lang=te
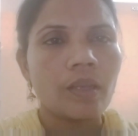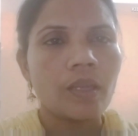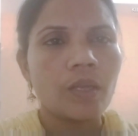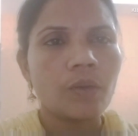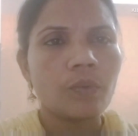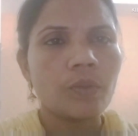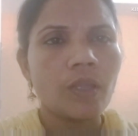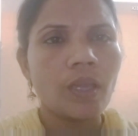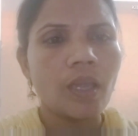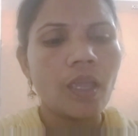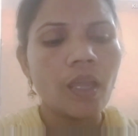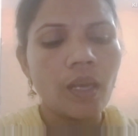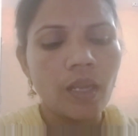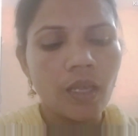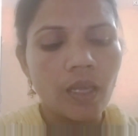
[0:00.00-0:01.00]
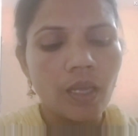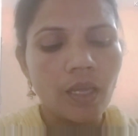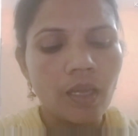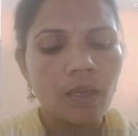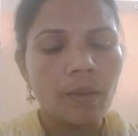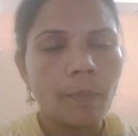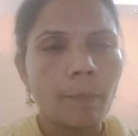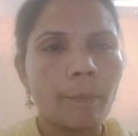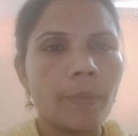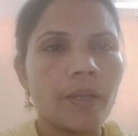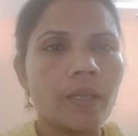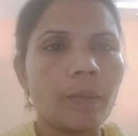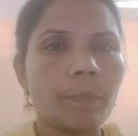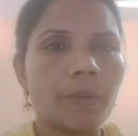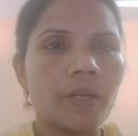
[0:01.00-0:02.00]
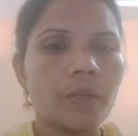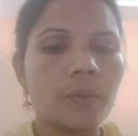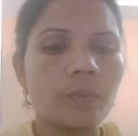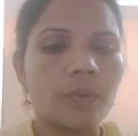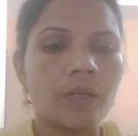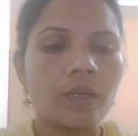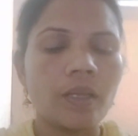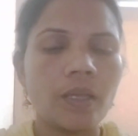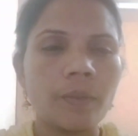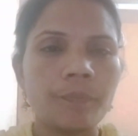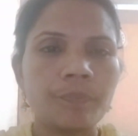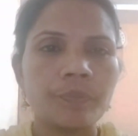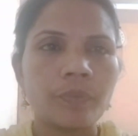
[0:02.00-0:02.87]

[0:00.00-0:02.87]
నేను దేనికి భయపడను అంటే